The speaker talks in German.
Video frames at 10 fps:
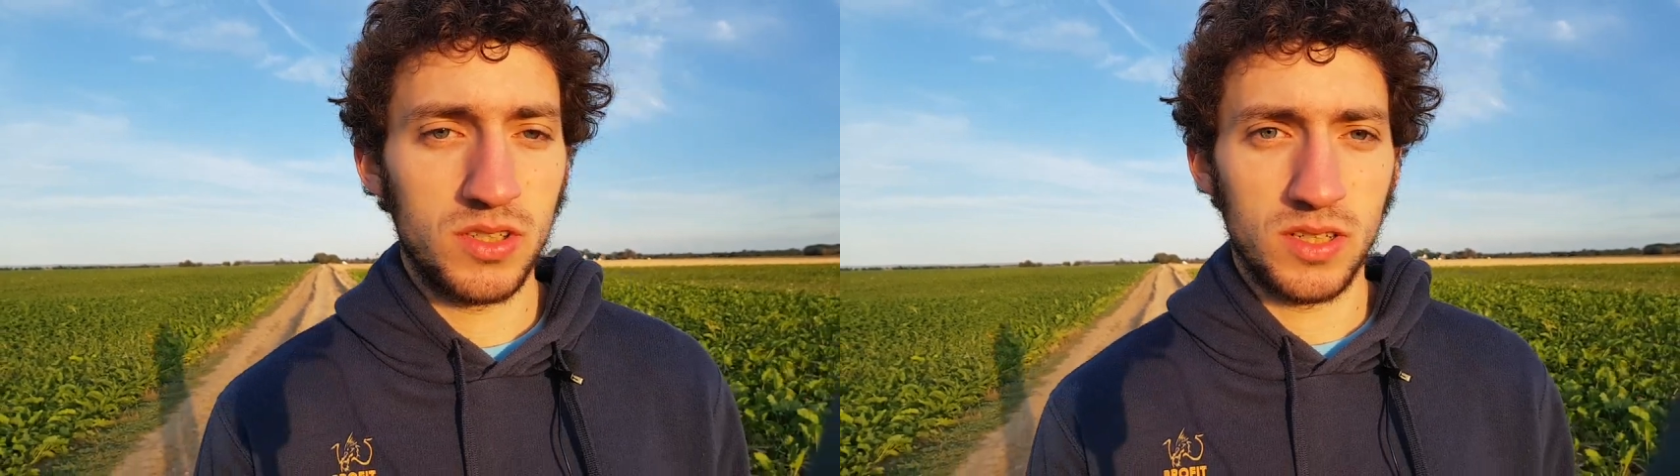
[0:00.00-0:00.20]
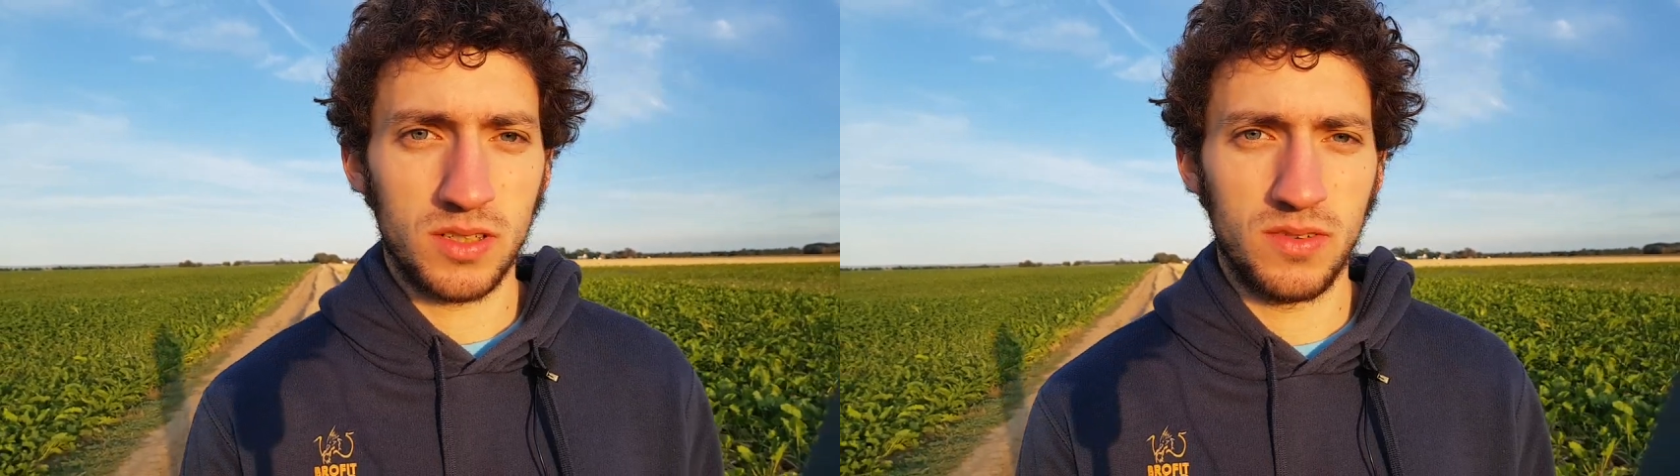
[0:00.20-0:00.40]

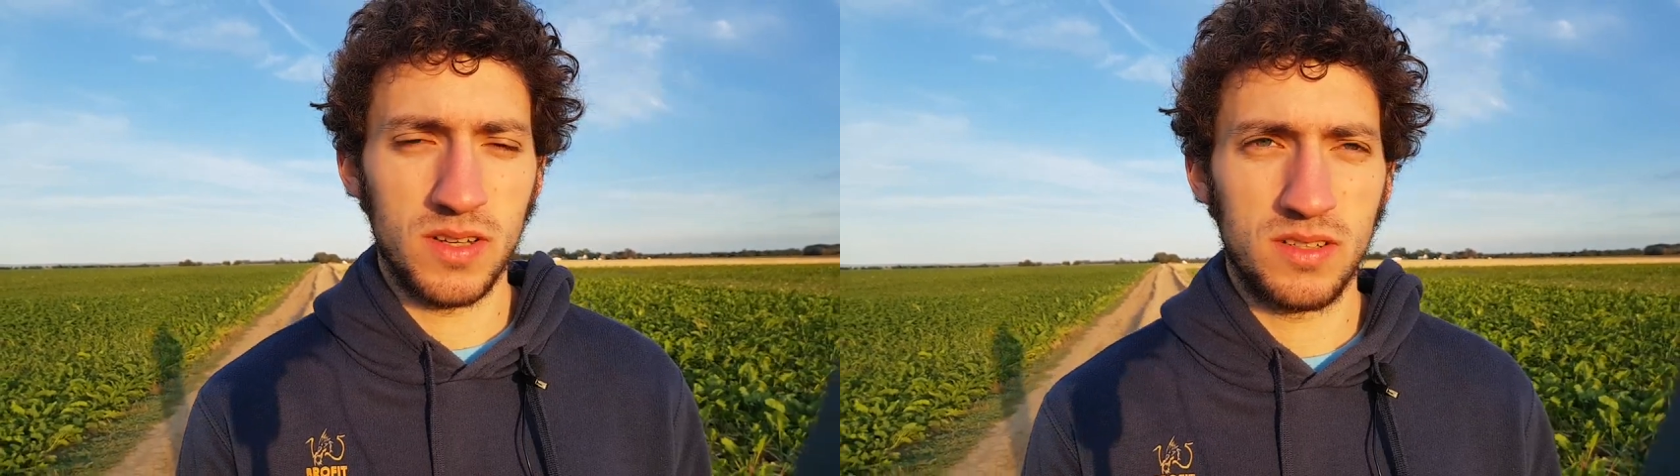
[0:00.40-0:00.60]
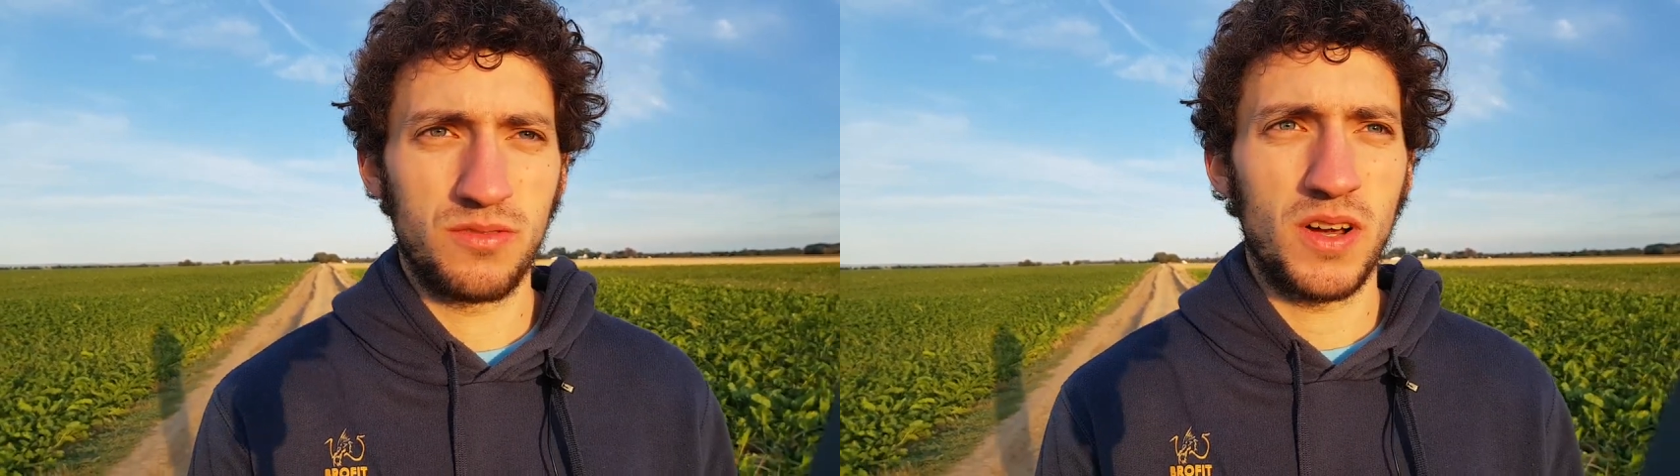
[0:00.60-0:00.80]
ich halt
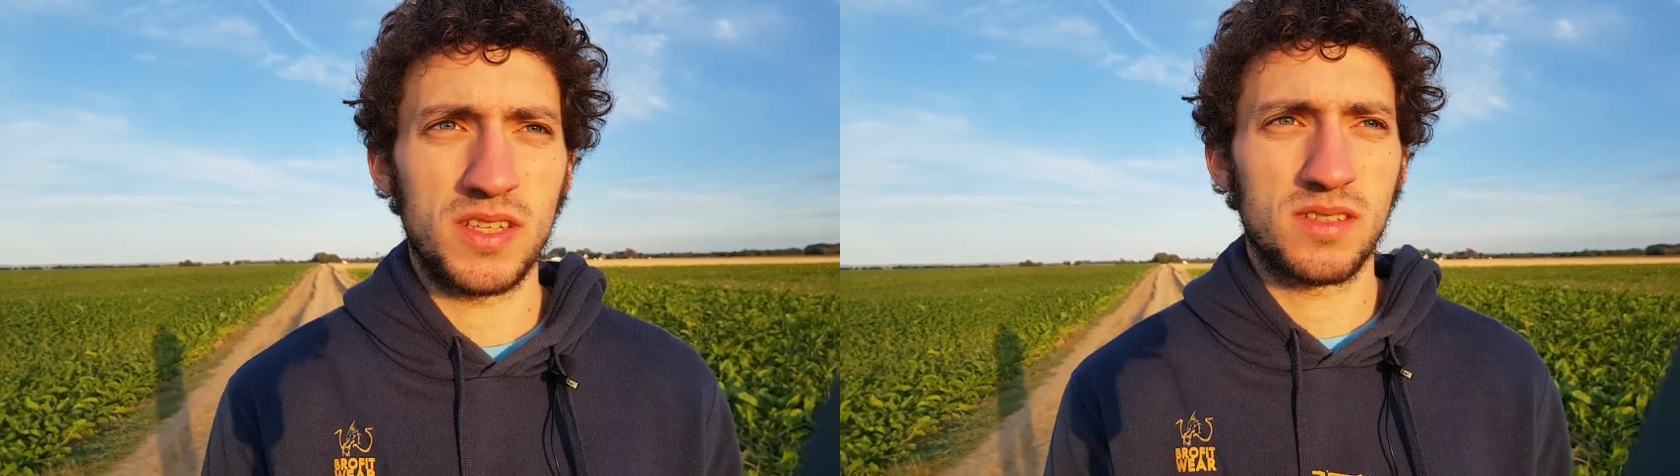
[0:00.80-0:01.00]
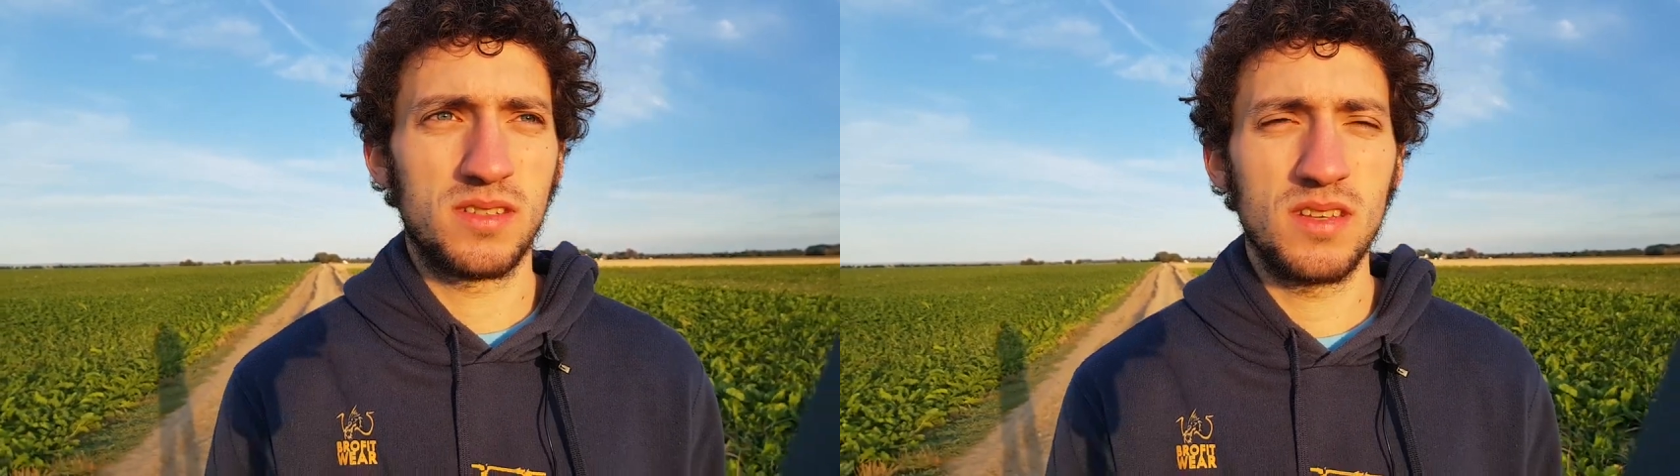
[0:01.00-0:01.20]
quasi
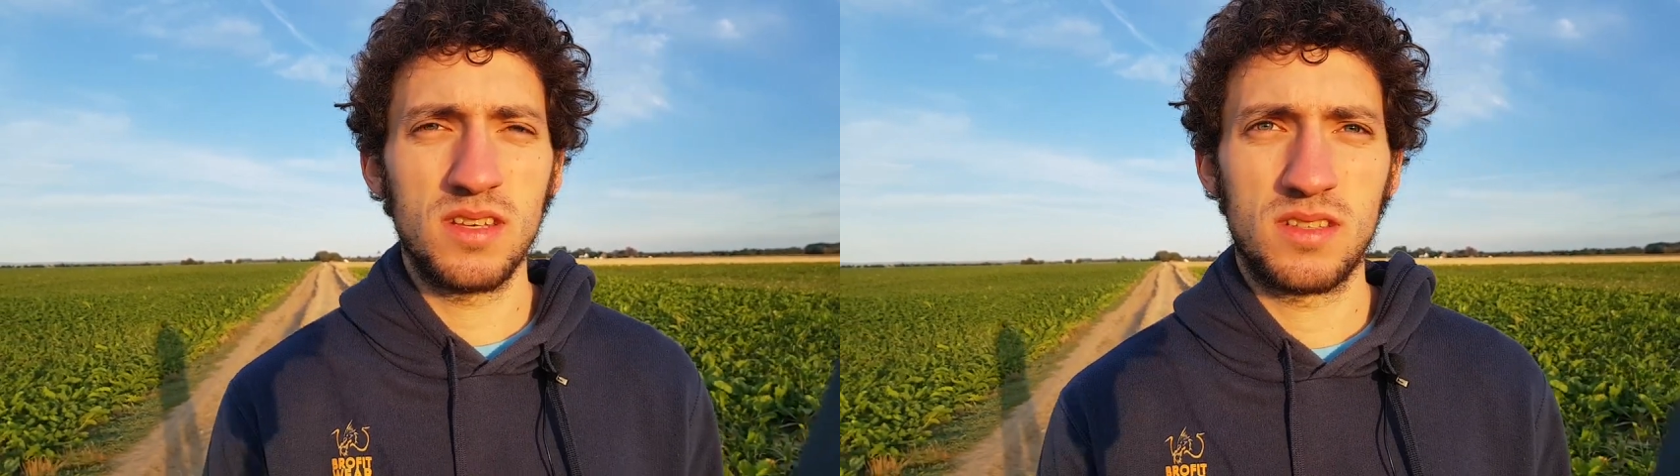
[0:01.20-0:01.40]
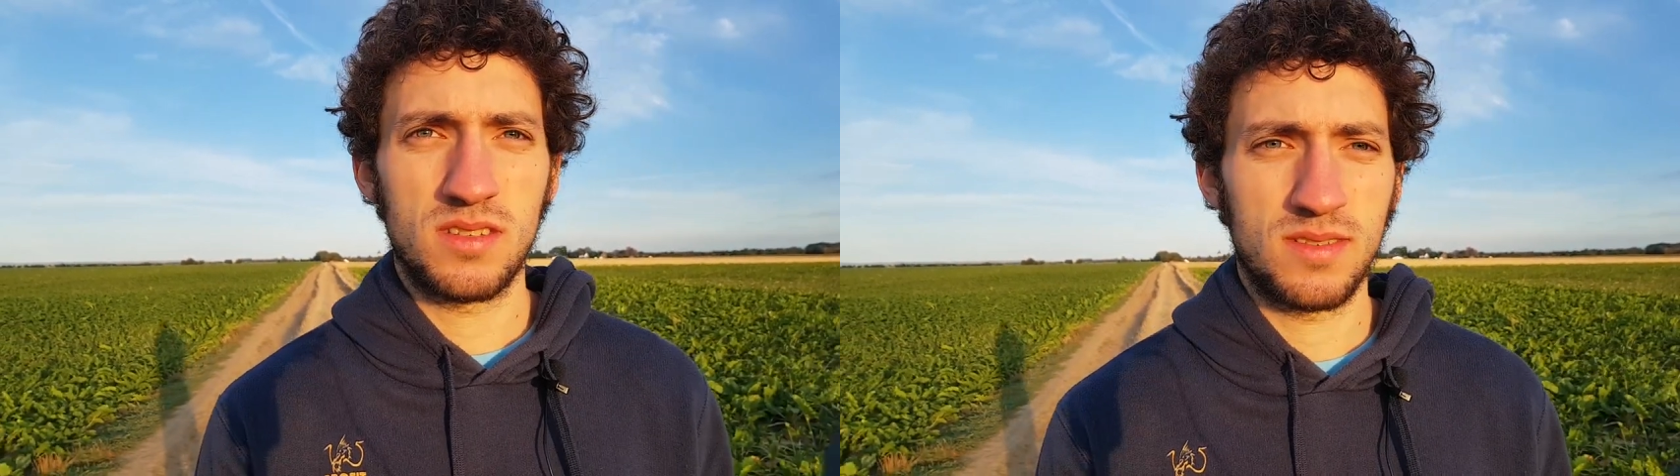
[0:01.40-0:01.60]
fast
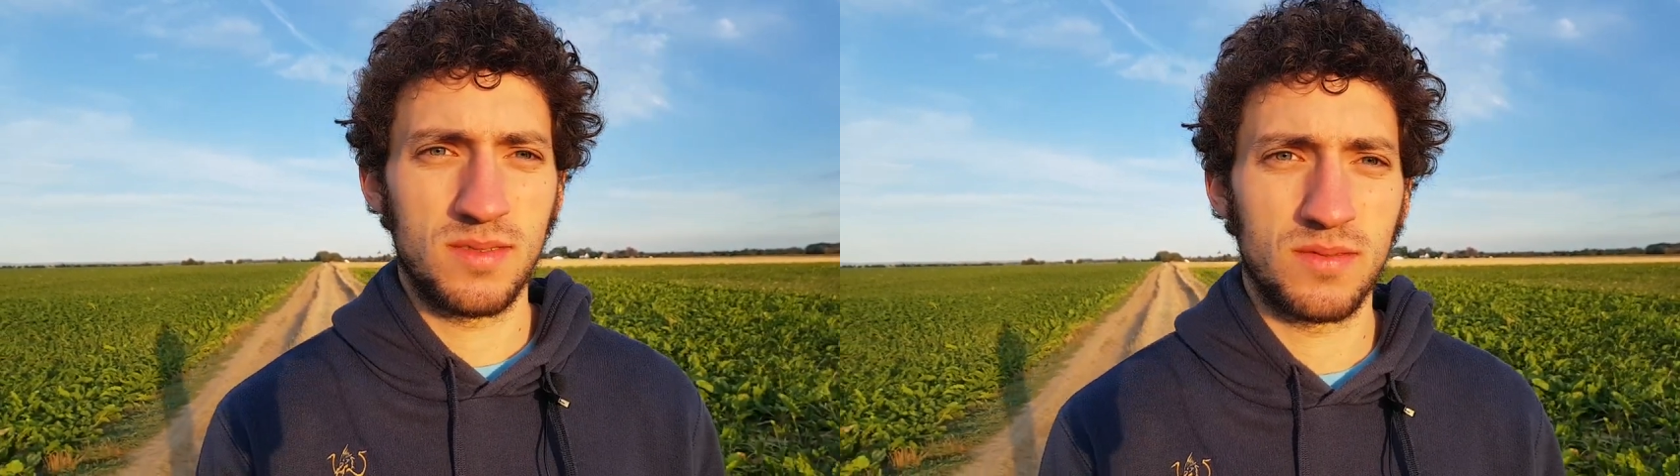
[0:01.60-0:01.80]
nichts,